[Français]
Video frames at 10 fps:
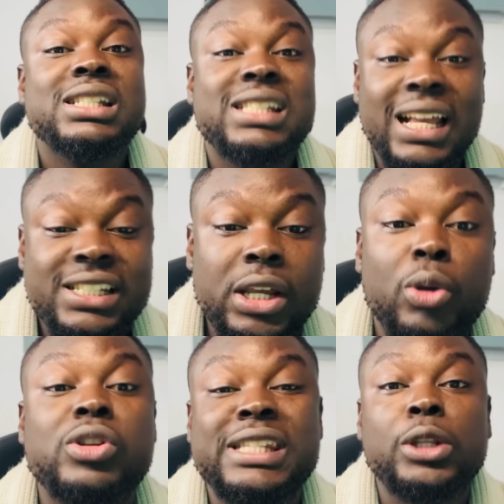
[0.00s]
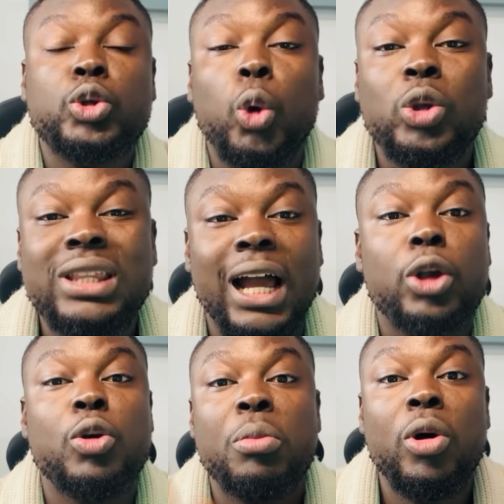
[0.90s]
Sachez que c'est
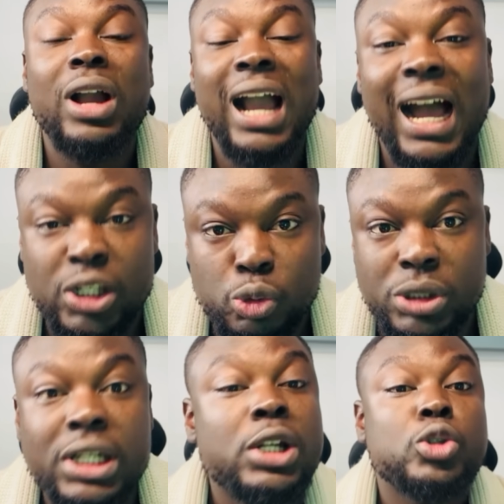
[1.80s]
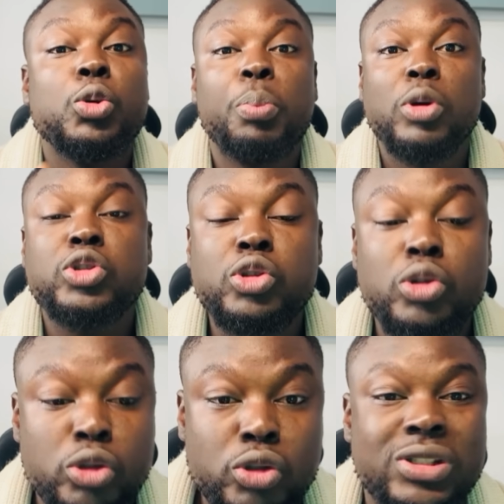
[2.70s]
totalement gratuit. Tu
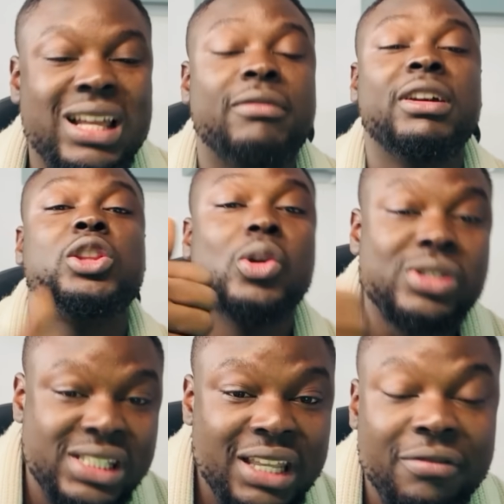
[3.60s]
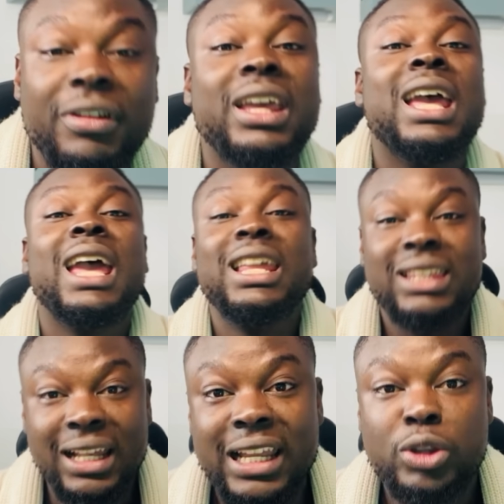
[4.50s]
postules juste avec ton CV et
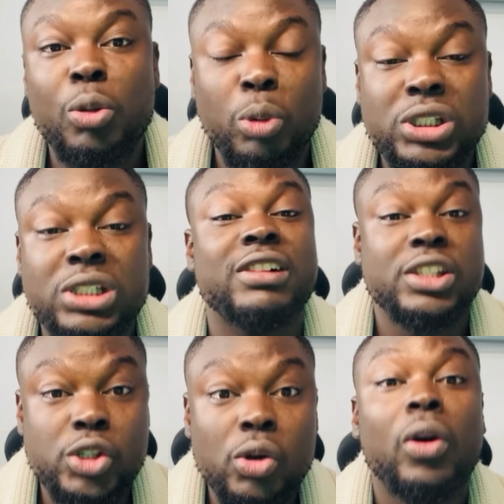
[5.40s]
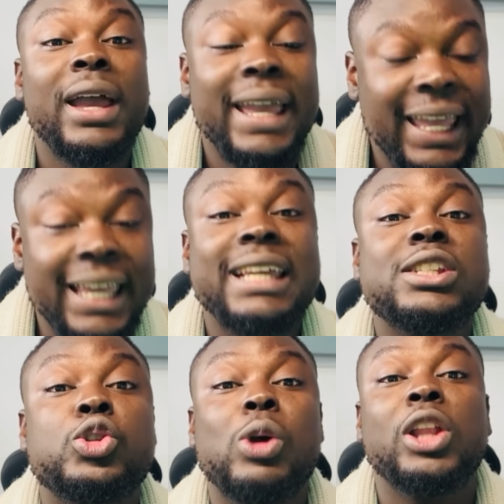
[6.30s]
ta lettre de motivation et
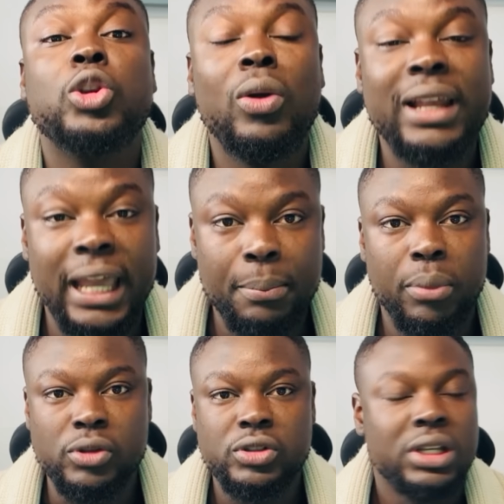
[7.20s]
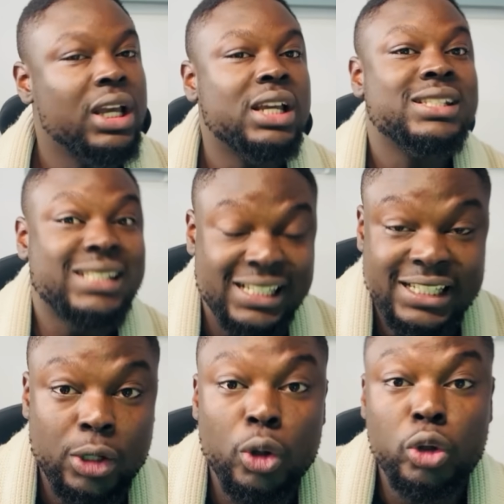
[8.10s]
tu attends les réponses.
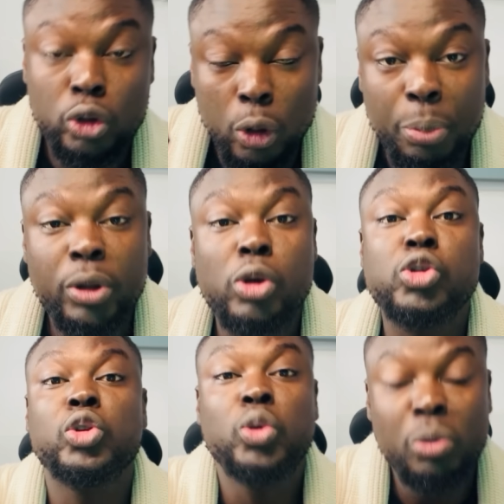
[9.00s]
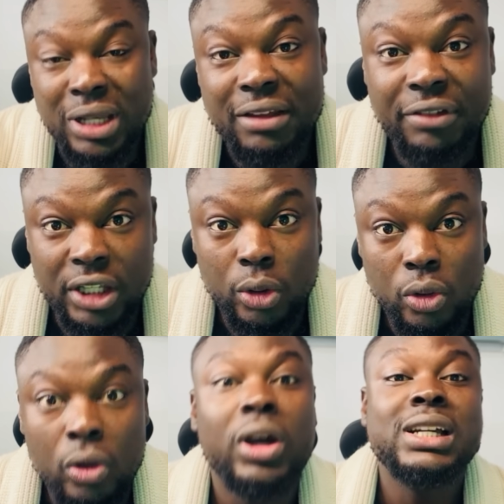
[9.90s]
Sachez que depuis que je tourne les
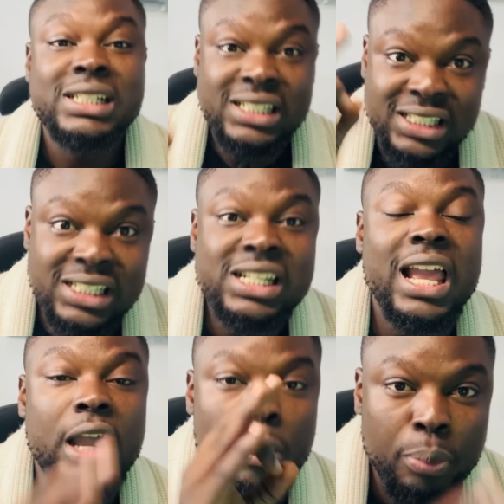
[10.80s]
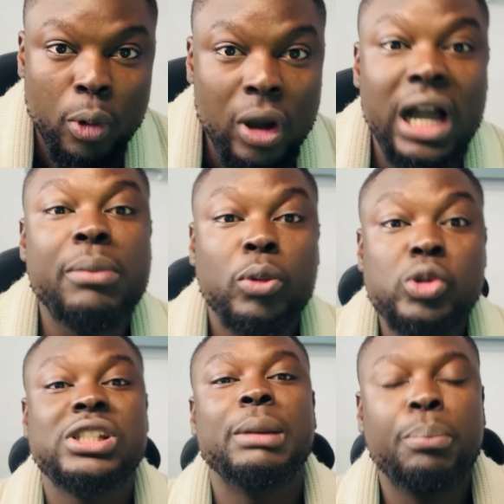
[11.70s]
vidéos, s'il y a un programme
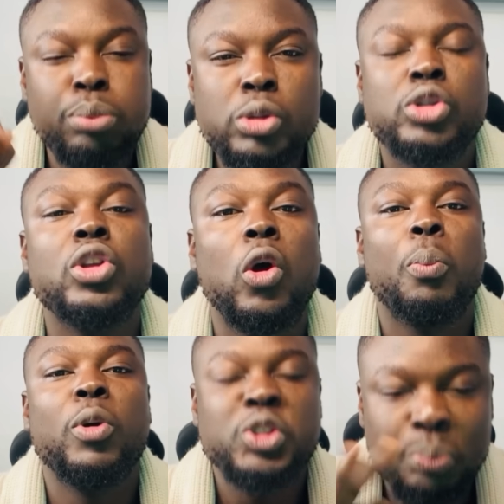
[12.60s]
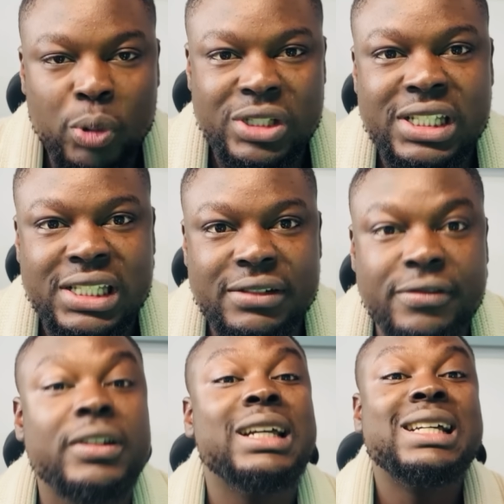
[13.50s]
où j'ai plus de réponses
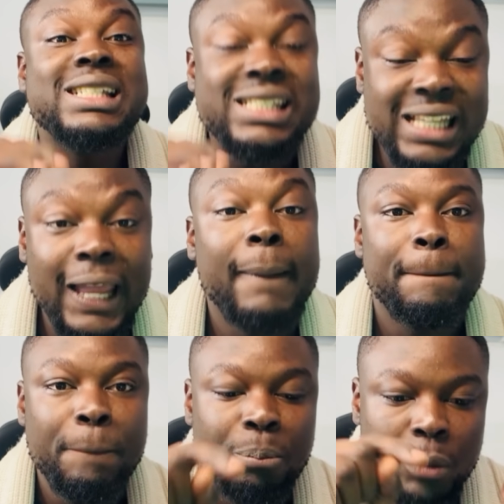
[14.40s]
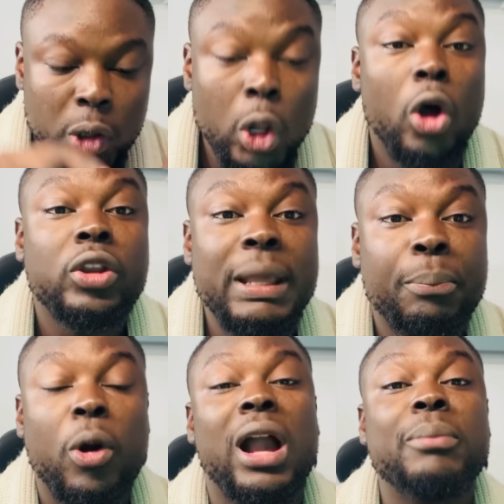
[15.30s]
positives, c'est lors des
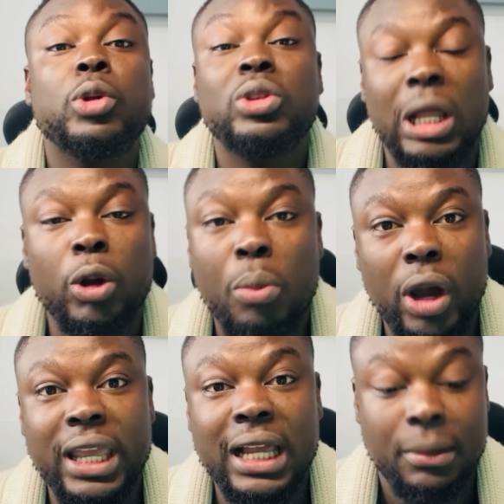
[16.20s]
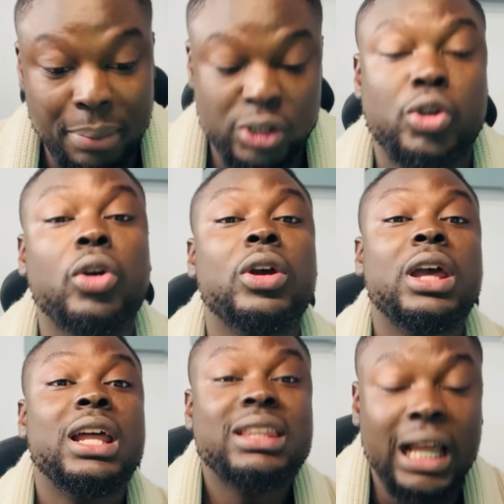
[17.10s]
programmes de Talent Montréal. Parce que
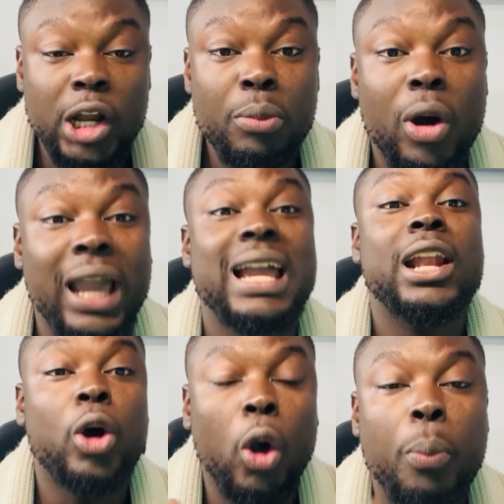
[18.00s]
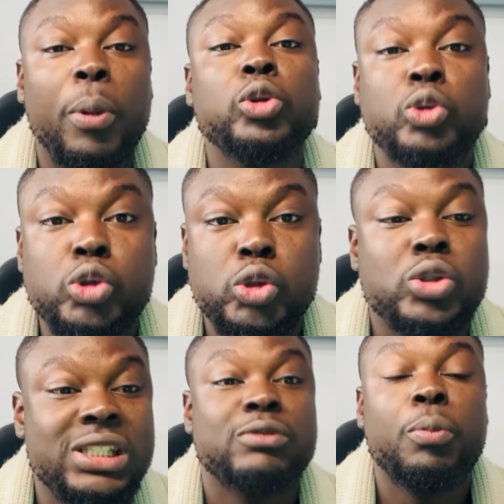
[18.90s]
Talent Montréal répond
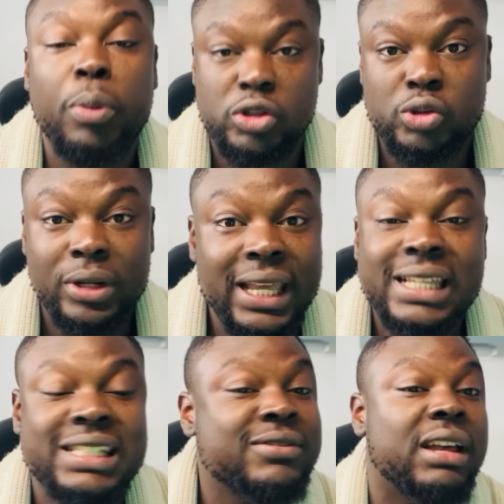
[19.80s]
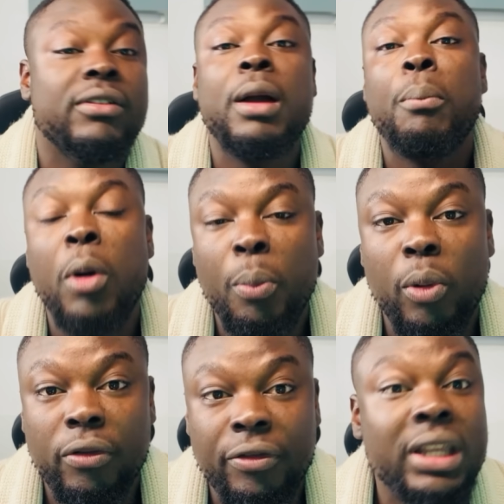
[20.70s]
toujours si vous postulez et si vous avez un bon
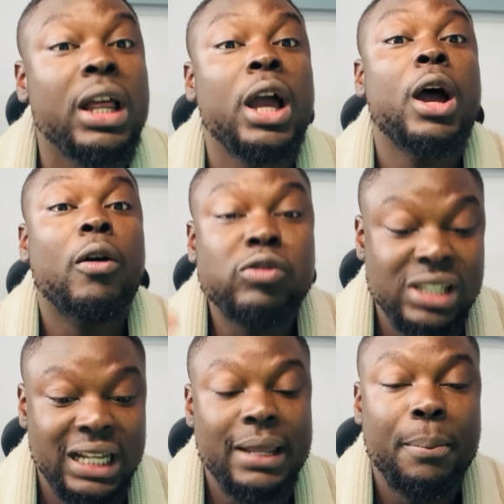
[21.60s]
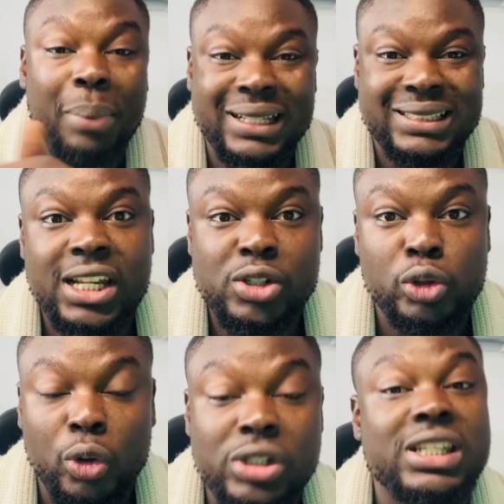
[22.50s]
profil, vous allez passer les
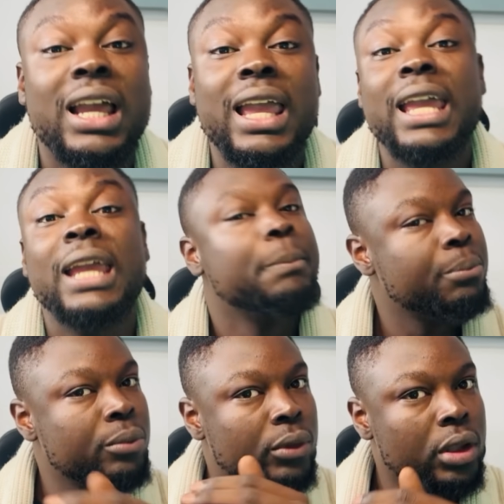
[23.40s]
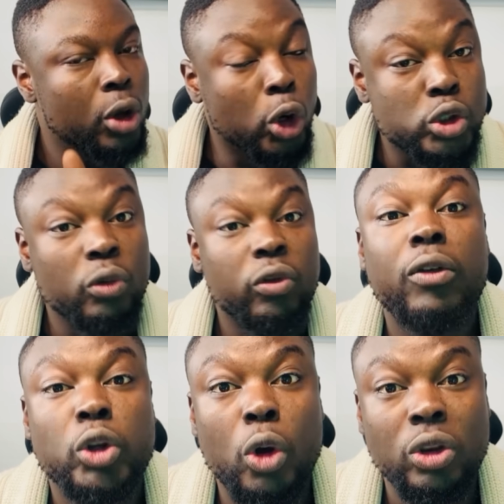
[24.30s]
entretiens et recevoir
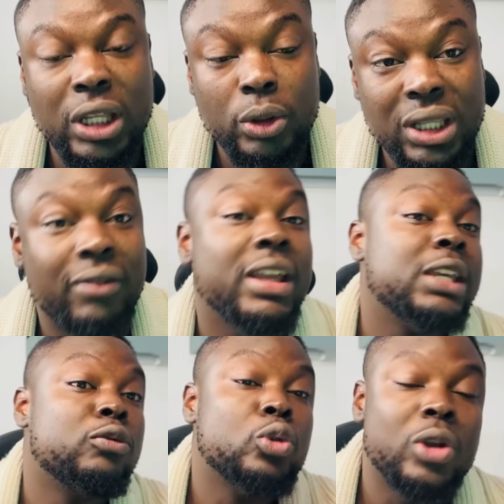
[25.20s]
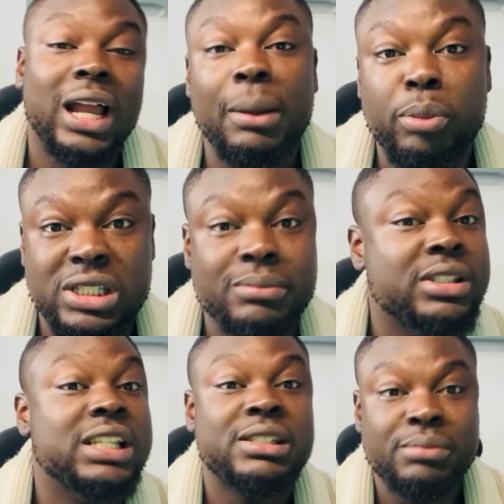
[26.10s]
votre contrat de travail qui vous donnera la
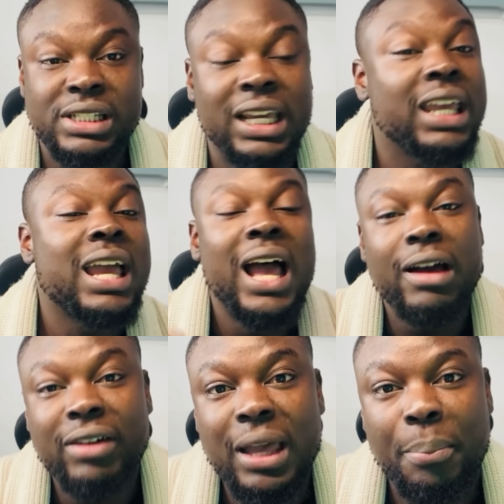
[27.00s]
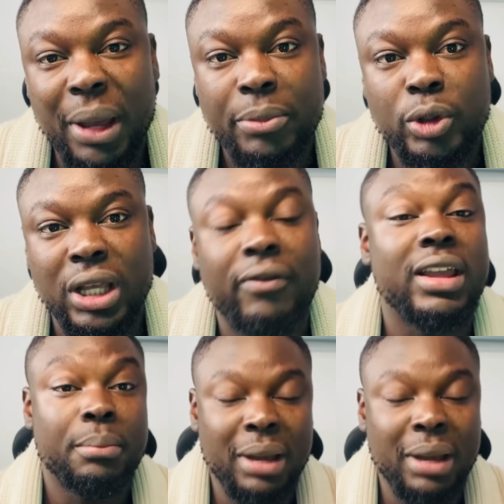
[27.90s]
possibilité d'immigrer avec un permis de travail.